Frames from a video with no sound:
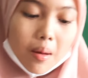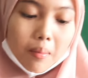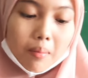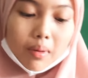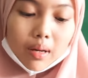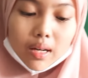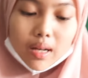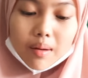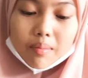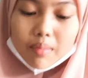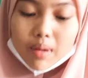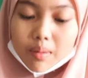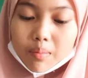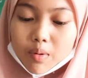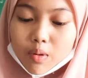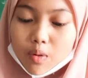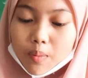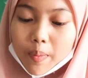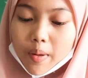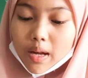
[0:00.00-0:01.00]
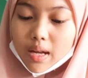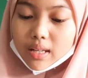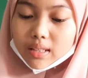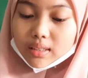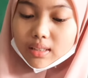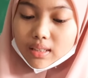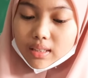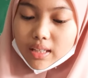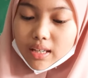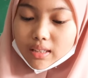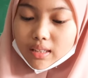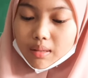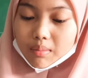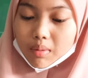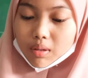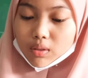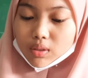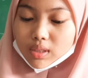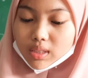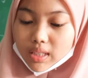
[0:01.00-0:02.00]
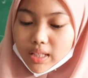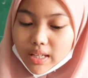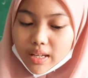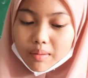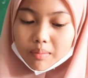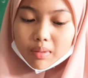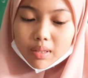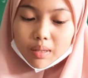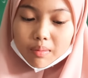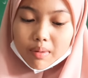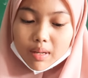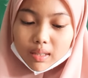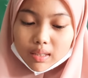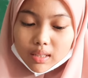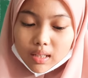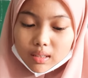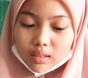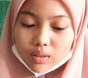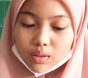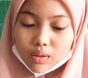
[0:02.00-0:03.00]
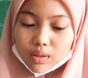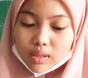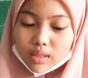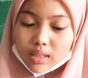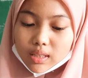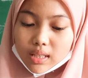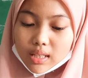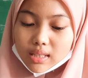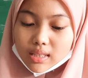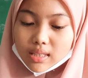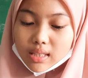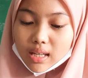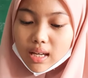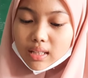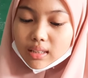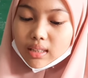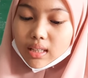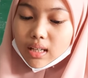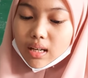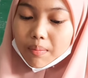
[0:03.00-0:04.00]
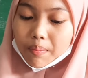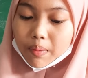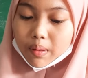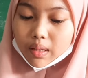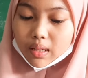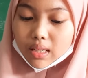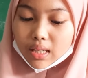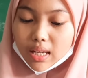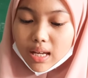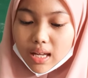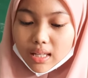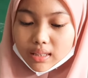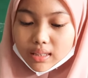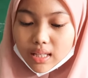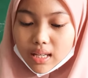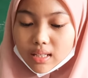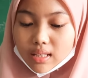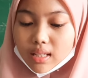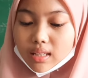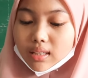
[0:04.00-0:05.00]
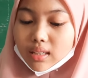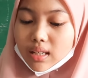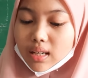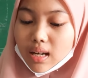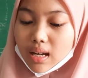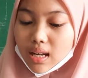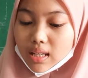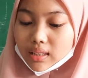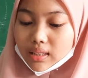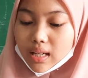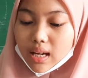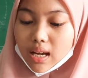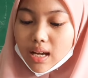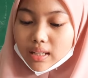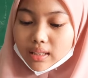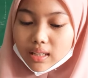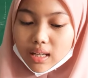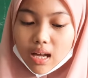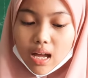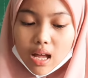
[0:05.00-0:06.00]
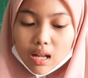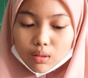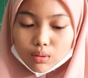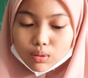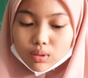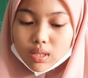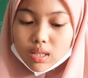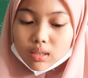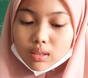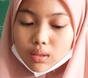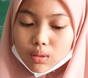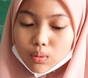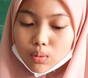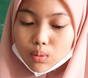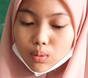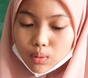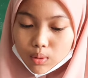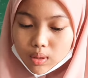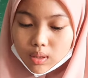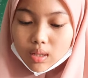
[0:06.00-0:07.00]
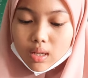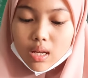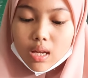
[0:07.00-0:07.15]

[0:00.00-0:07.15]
Menggambar merupakan kegiatan manusia yang melibatkan koordinasi antara penglihatan dan gerakan tangan yang halus dan terukur.